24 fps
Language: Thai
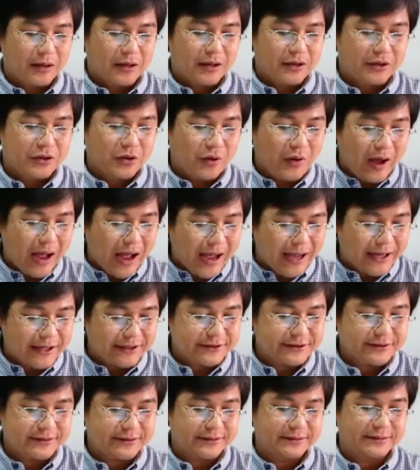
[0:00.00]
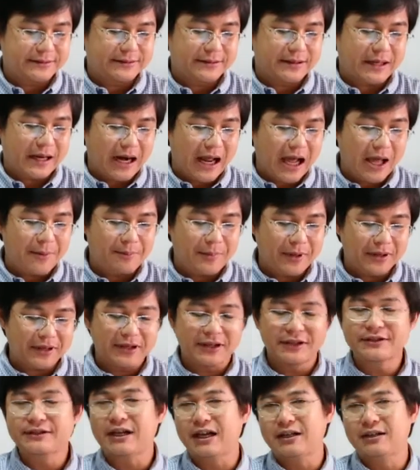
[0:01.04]
โยอาสกลายเป็นก
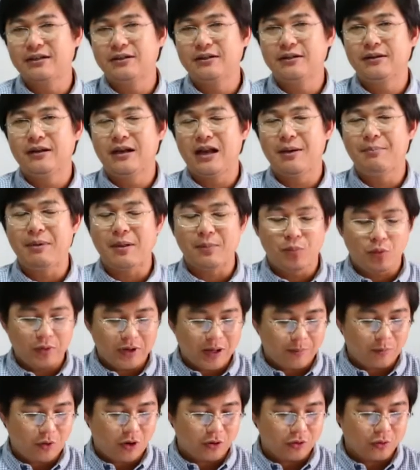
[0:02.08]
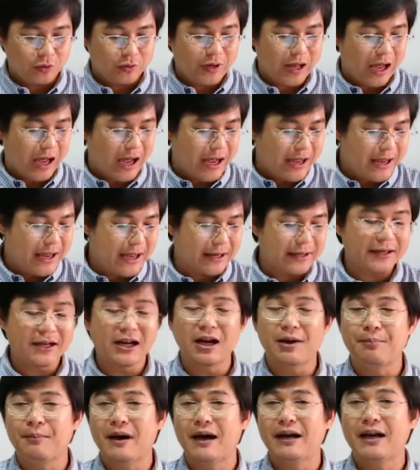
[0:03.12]
ษัตริย์ และเป็นผู้นำของยูดาให้หันก
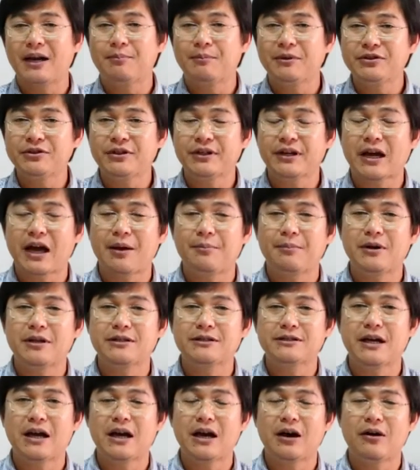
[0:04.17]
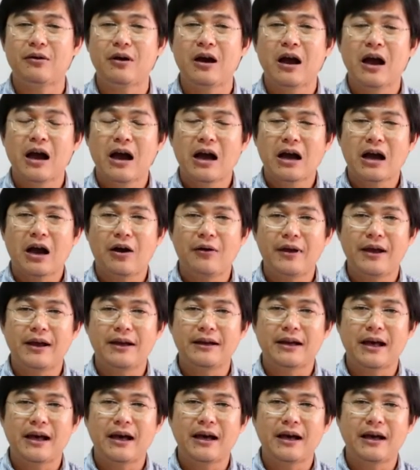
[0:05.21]
ลับมานมัสการพระเจ้า เขาเอง
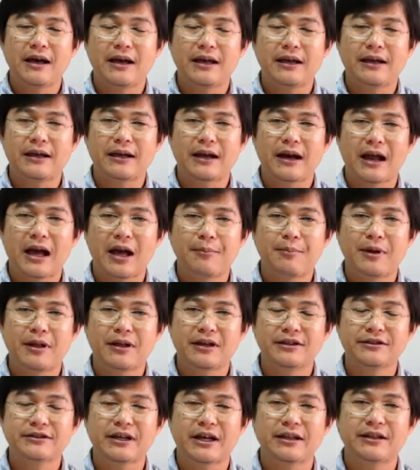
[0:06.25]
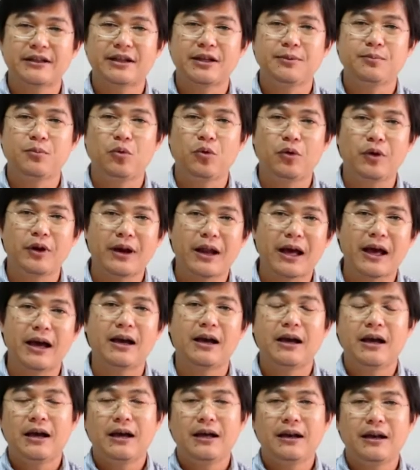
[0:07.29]
ได้กลายเป็นกษัตริย์ที่บุรณะ
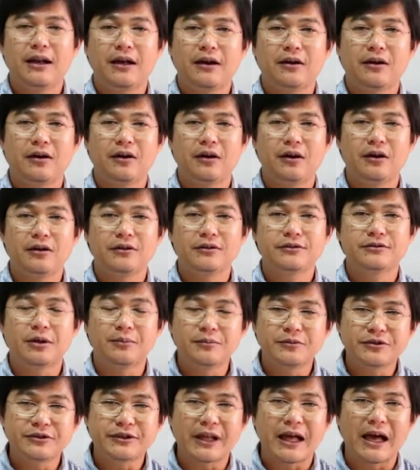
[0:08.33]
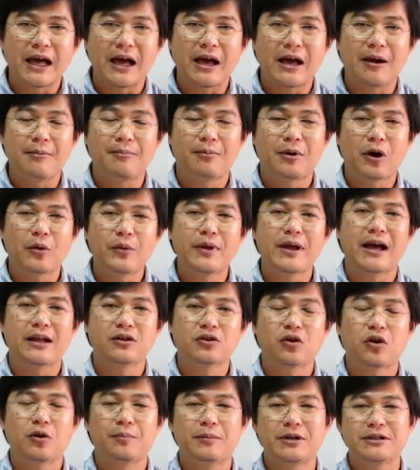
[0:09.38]
และก็ซ่อมแซมพระวิหาร
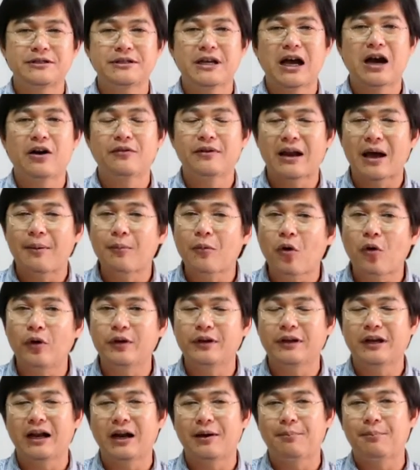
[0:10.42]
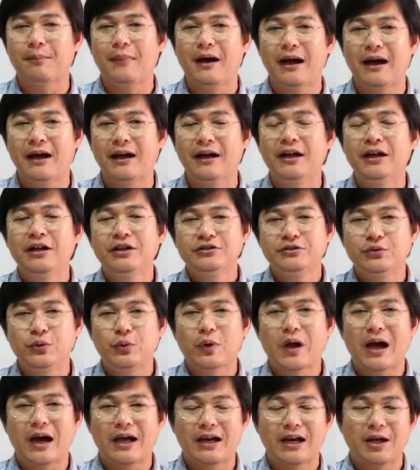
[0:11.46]
ของพระเจ้านำคนกลับมาสู่
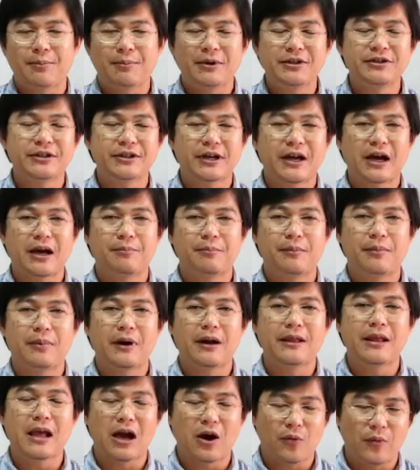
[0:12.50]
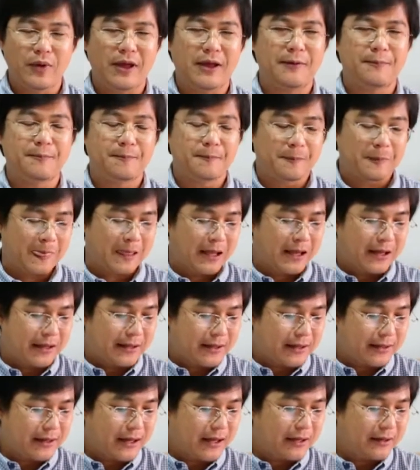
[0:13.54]
การนมัสการพระยาเวห์
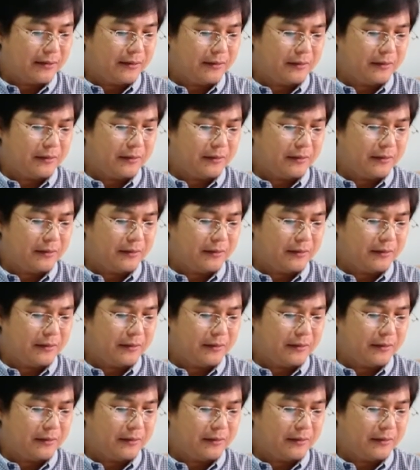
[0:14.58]
ดังนั้น